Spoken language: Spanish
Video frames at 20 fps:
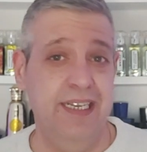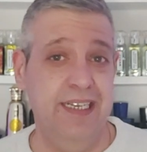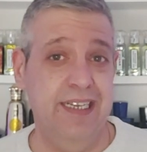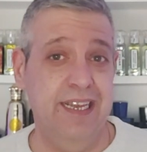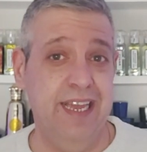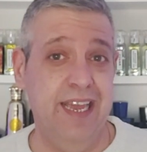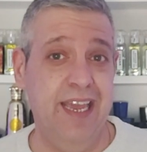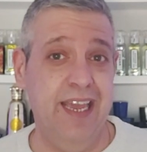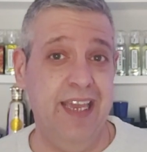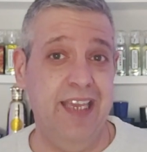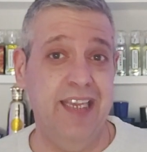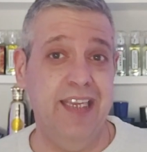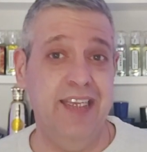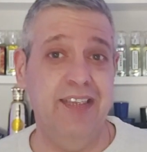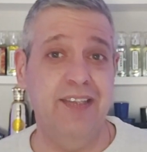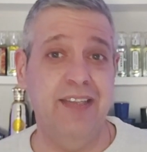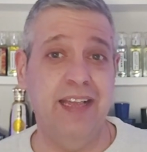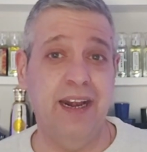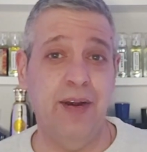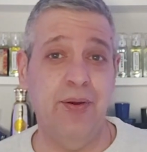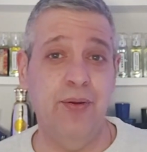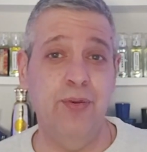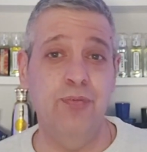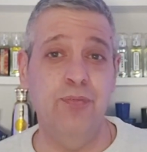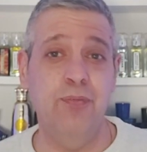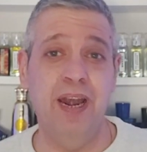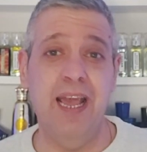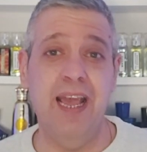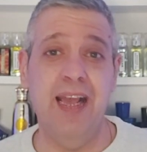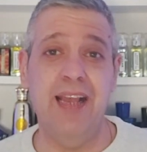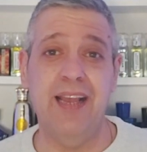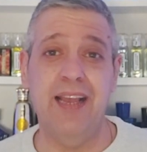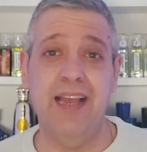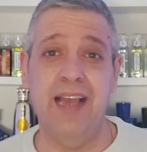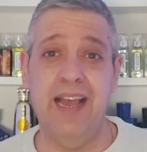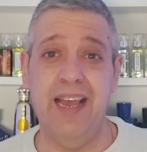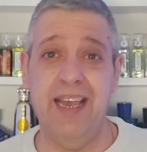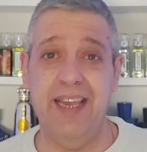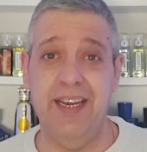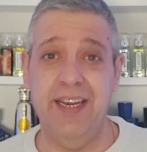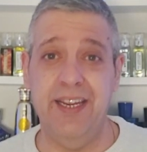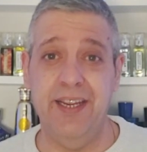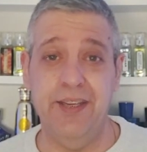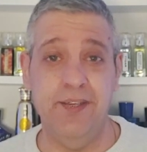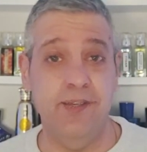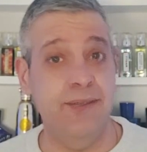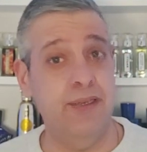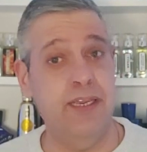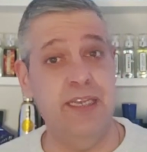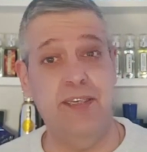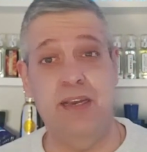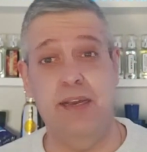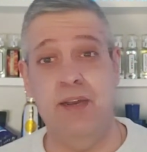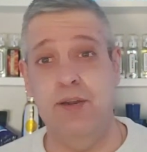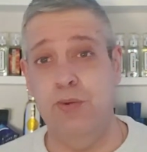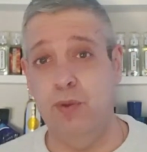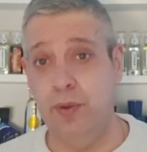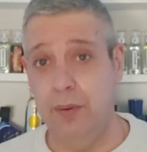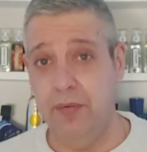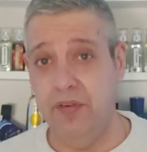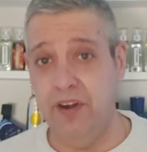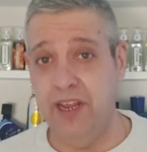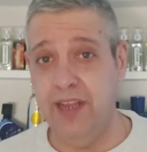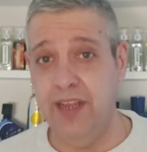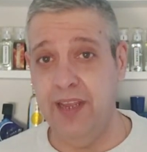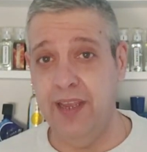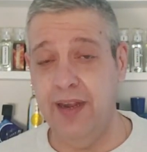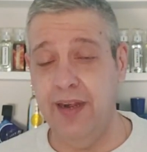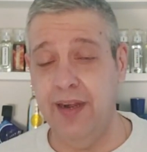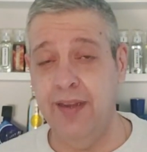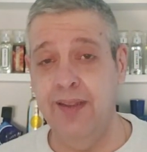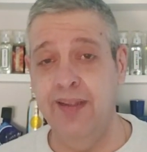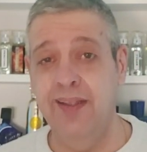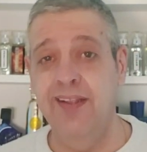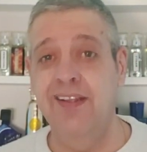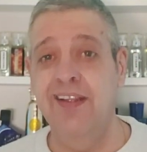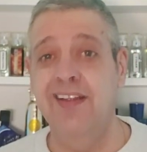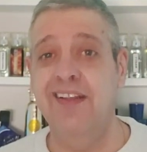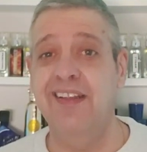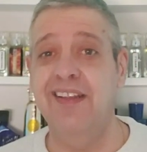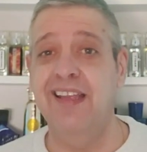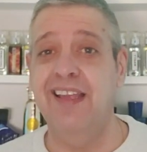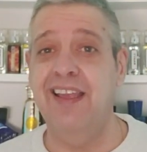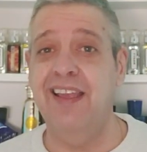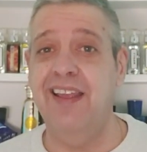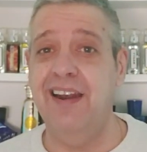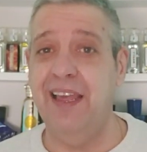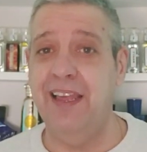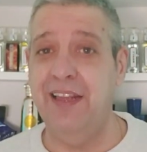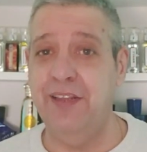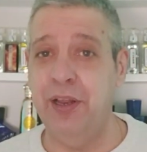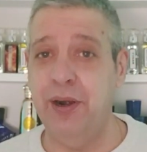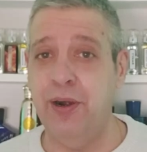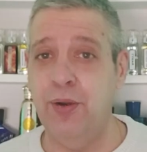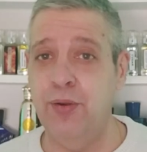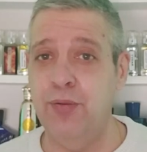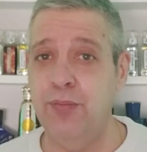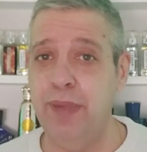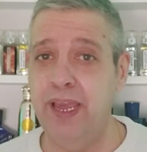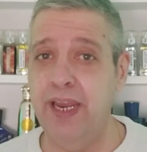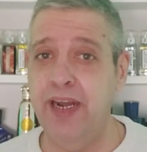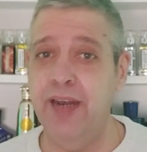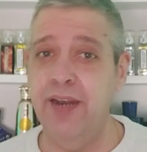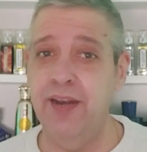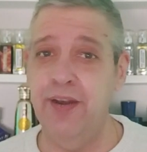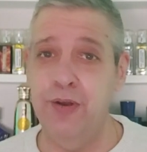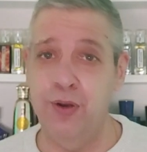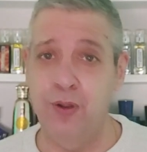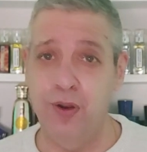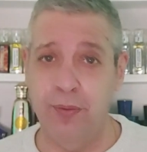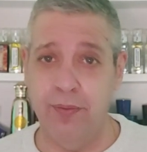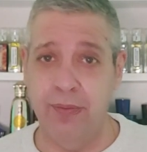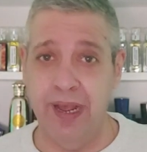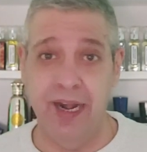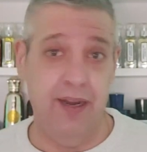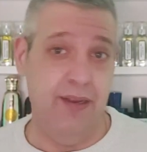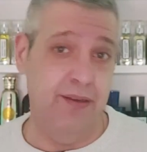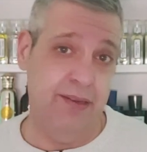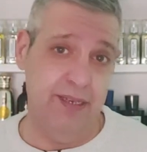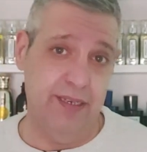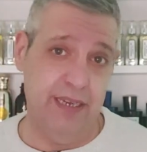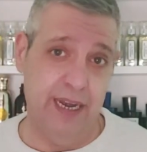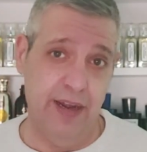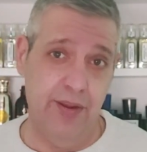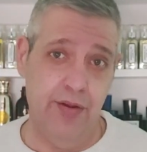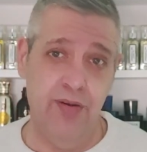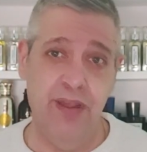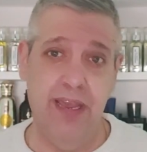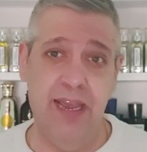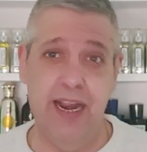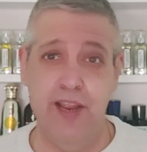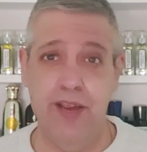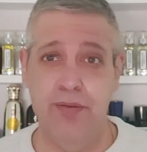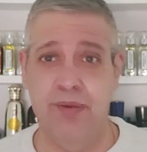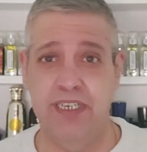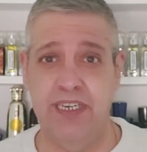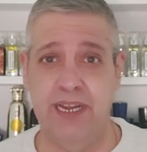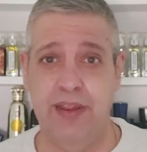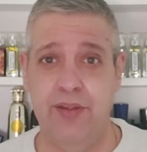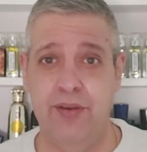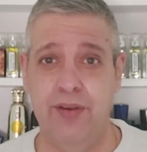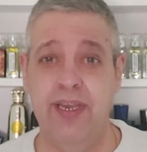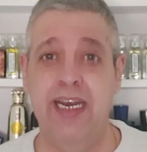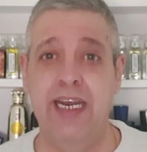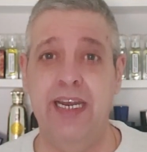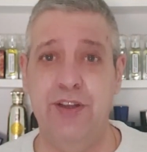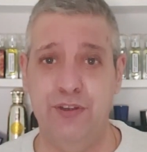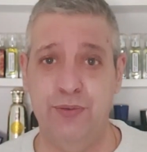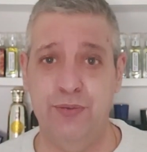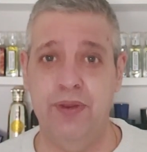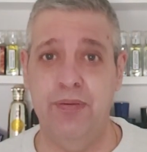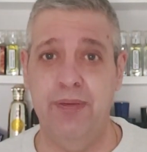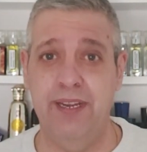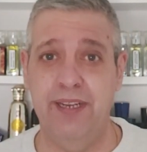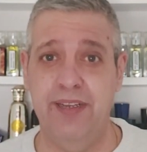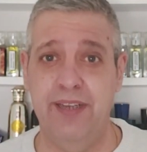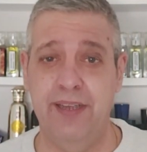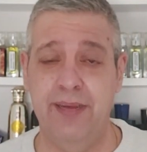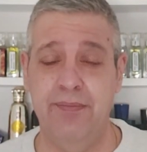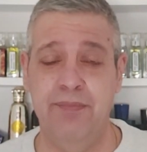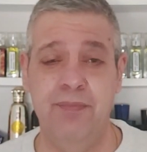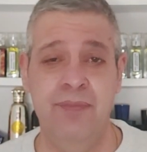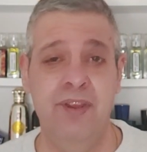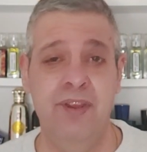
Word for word: de Interlude Black Iris, que es el nuevo flanker de la Interlude Men normal, que salió el año pasado, en el 2020.